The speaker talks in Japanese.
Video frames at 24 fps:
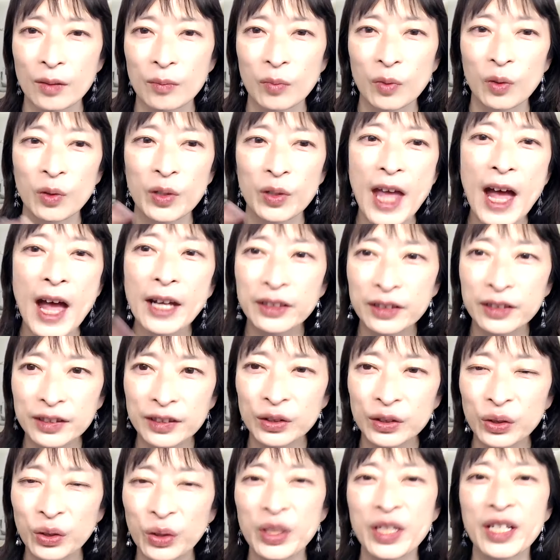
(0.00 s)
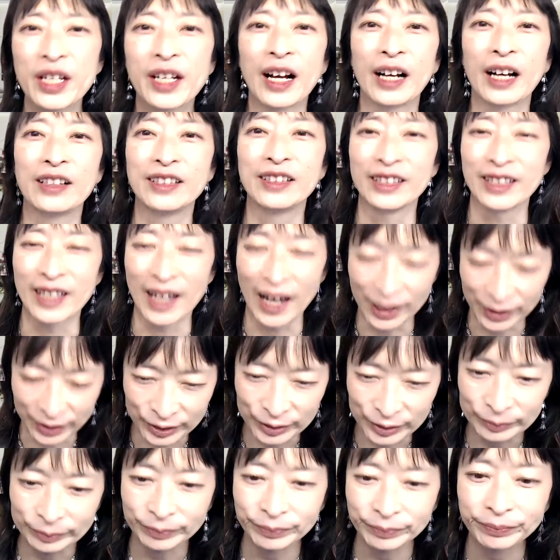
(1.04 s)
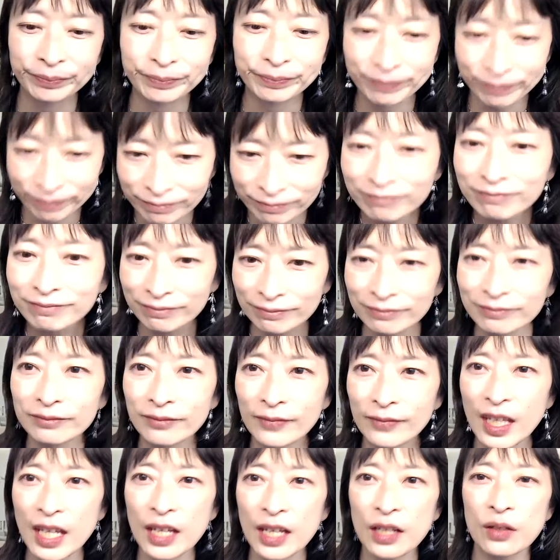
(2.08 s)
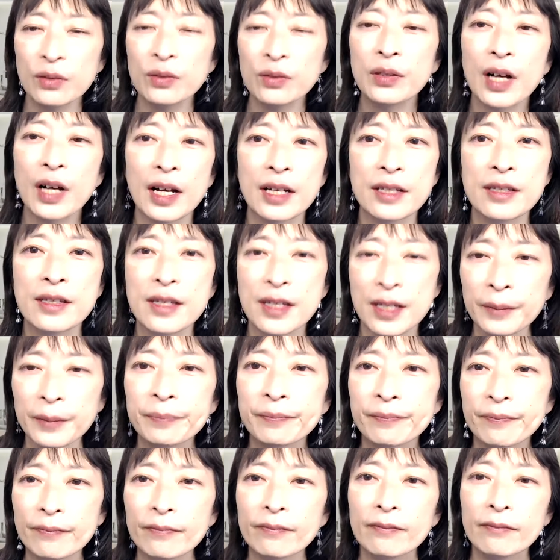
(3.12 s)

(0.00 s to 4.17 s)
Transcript: もうやる。とにかくやる。っていう感じ。